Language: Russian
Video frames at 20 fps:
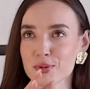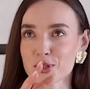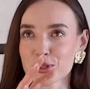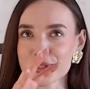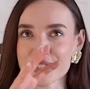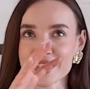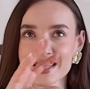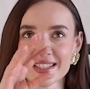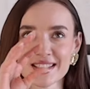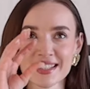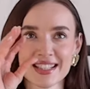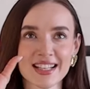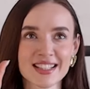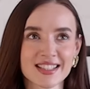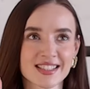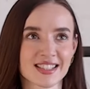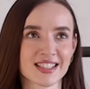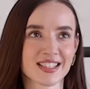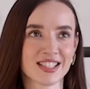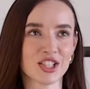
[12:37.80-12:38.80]
просто,
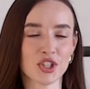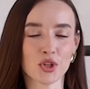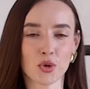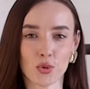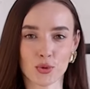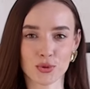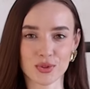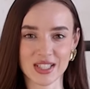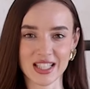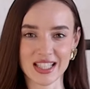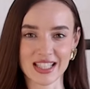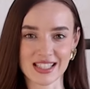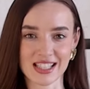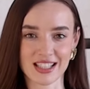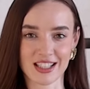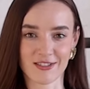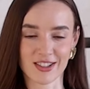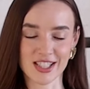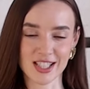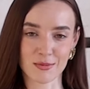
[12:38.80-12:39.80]
знаете, за секунды, если
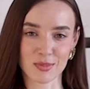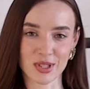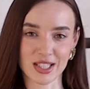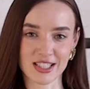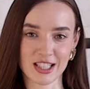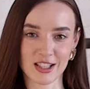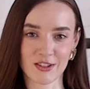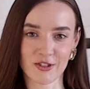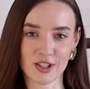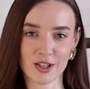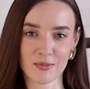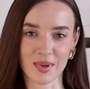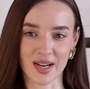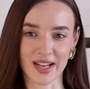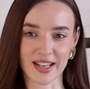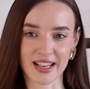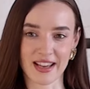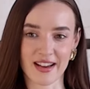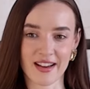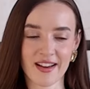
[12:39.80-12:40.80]
на вас обратили
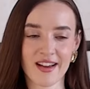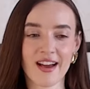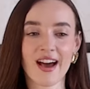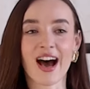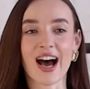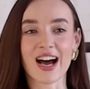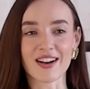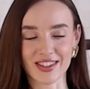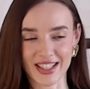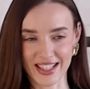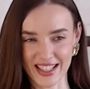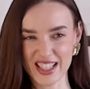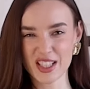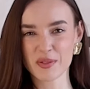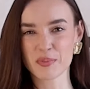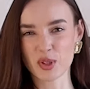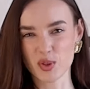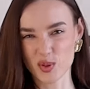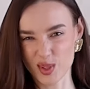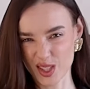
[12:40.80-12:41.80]
внимание. А в таких
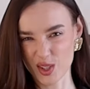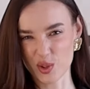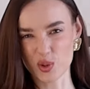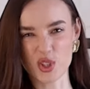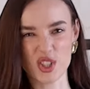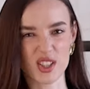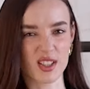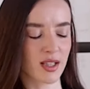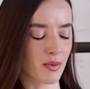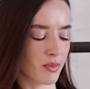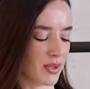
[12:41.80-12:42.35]
брюках точно